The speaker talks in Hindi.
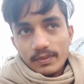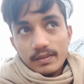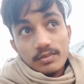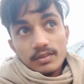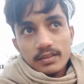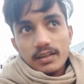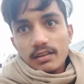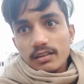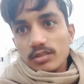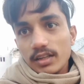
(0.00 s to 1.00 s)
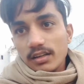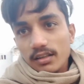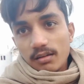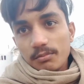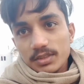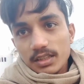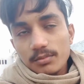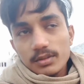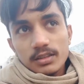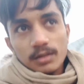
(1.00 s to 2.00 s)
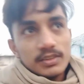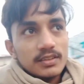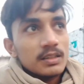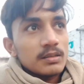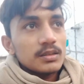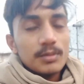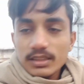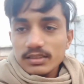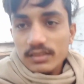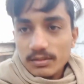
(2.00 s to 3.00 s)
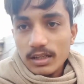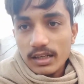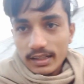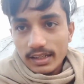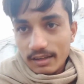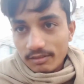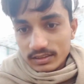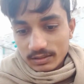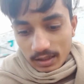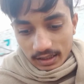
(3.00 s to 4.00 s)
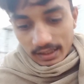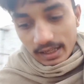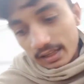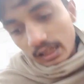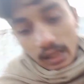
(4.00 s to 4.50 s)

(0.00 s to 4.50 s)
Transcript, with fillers: इस वजह से कल जो है ना काम शाम काफ़ी ज़बरदस्त किस्म का कर रहा है लेवल किस्म का कर रहा है